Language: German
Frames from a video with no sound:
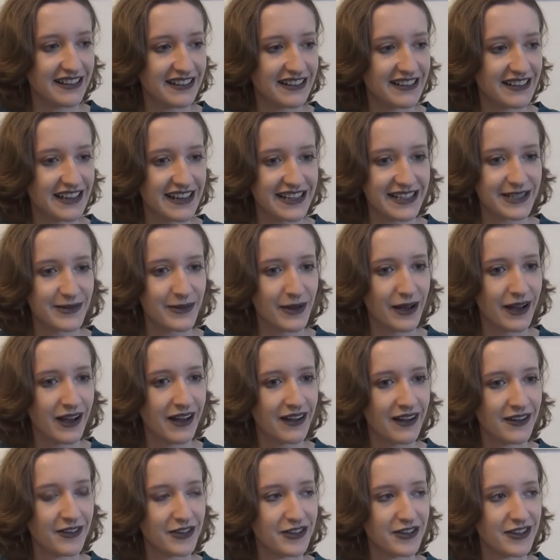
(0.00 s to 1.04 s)
das
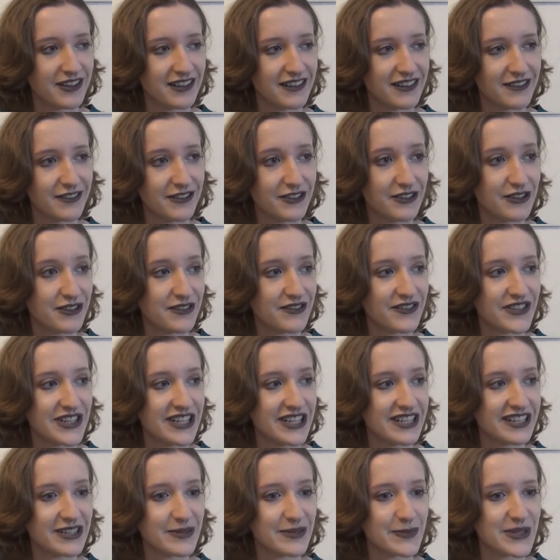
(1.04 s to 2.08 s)
war irgendwie
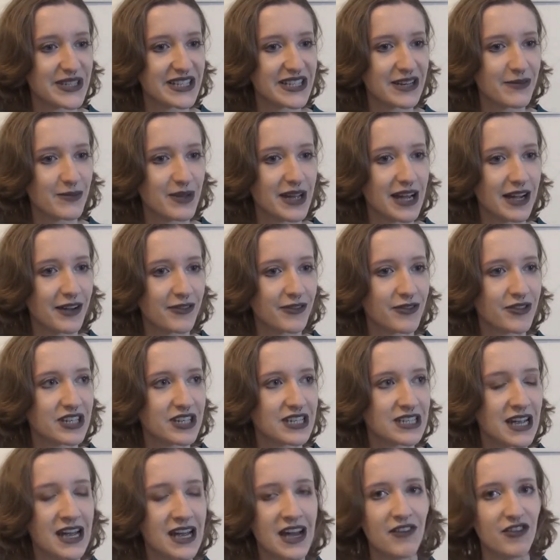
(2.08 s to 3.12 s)
ein bisschen
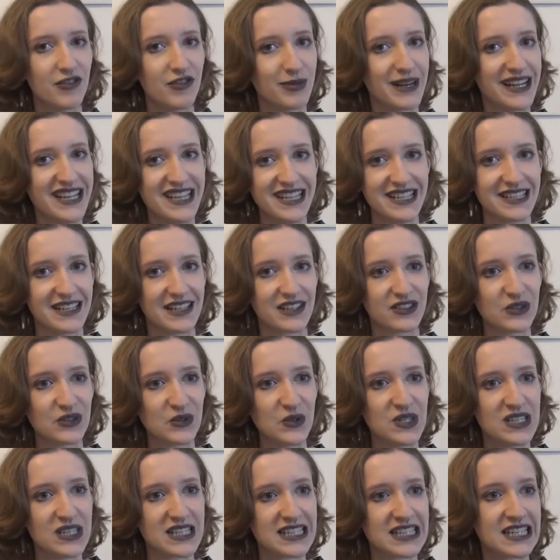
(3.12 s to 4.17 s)
merkwürdig. Wobei dieser
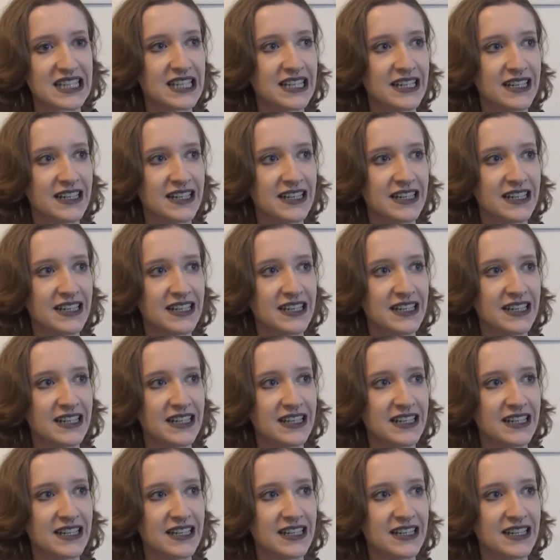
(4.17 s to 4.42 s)
Kurs,